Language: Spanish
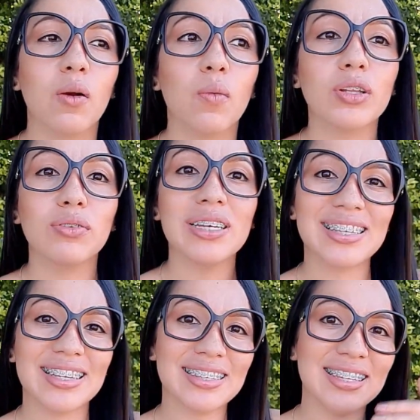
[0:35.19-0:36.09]
cuando
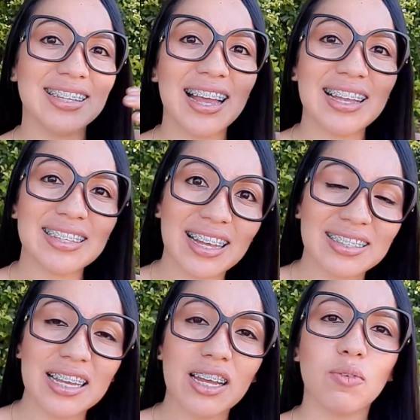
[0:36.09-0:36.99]
necesitas
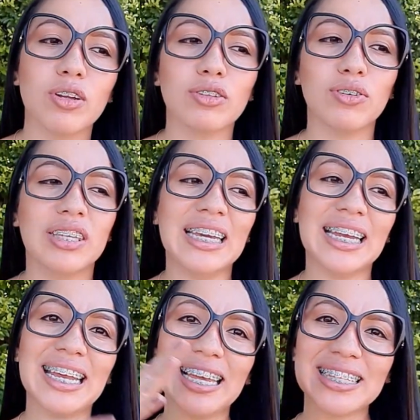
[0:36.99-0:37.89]
hacer, cuando quieres